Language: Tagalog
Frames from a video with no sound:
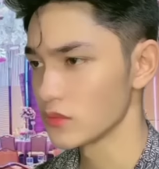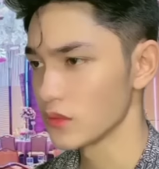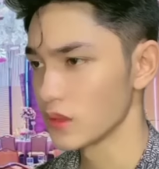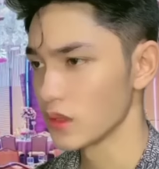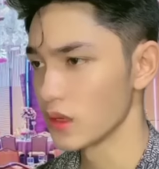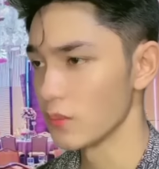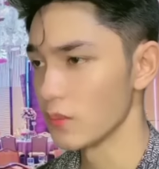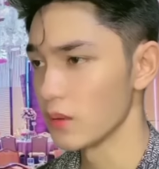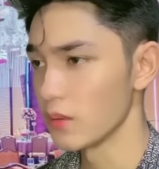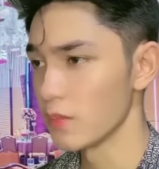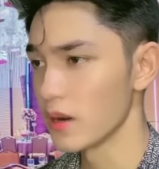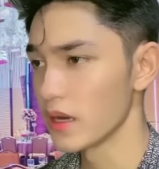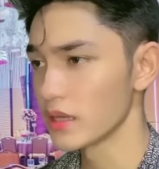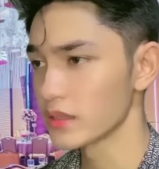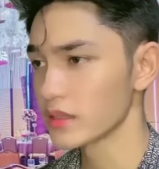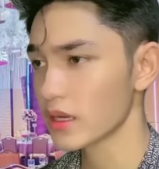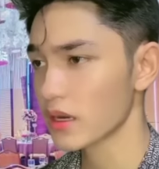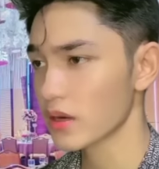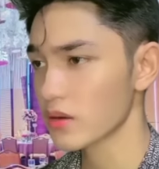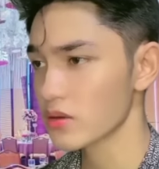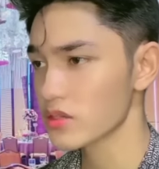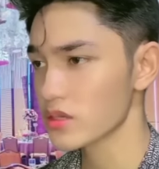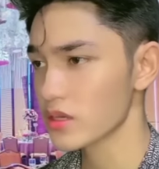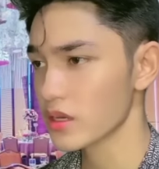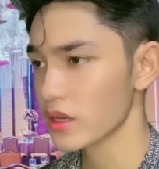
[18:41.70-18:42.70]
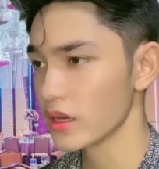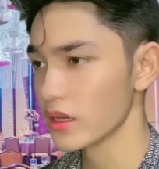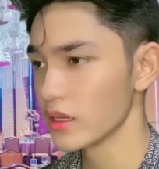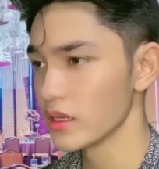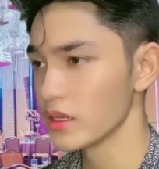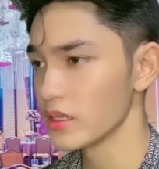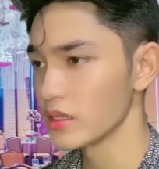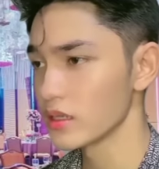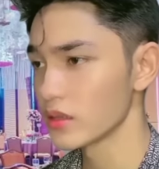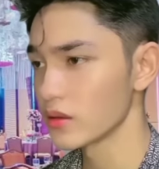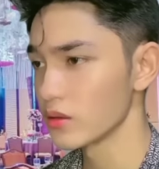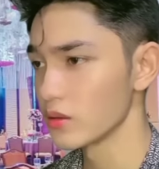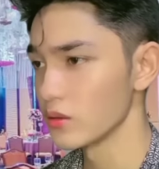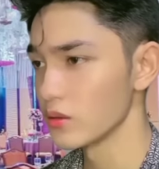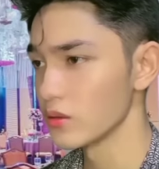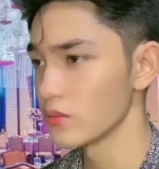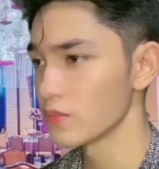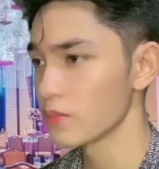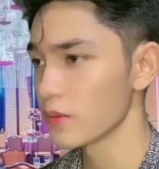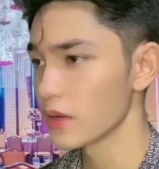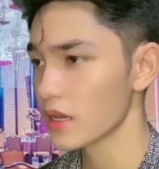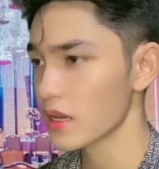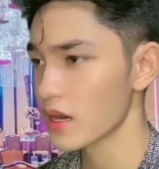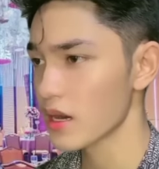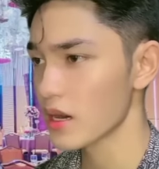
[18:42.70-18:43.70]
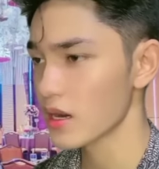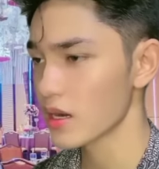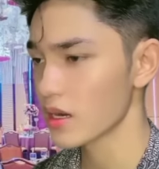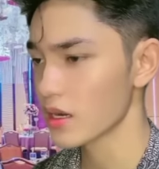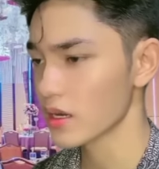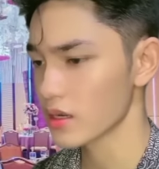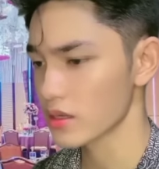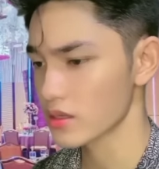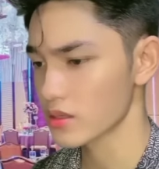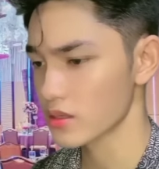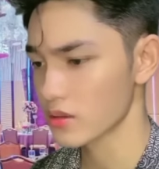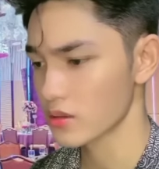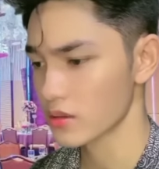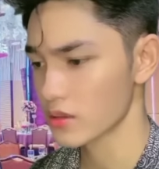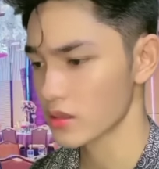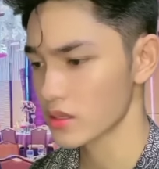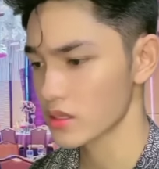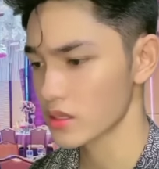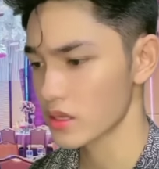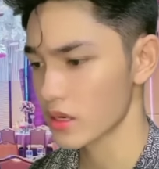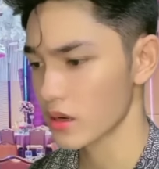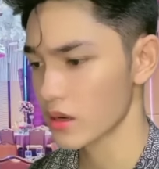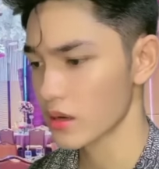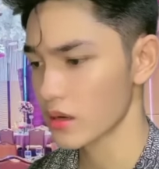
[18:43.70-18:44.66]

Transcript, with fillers: Kababata ako si Kaylin at noon pa lang, crush ko na siya.